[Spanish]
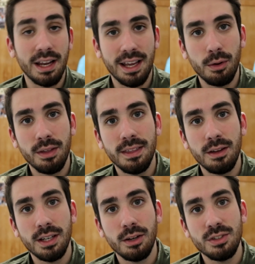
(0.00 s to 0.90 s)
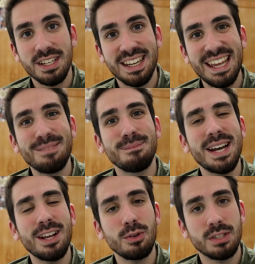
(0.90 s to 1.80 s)
que no dice otra cosa que
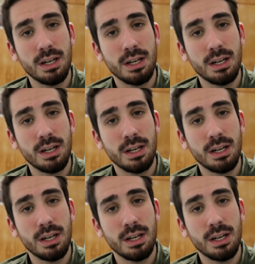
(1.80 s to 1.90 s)
Marcos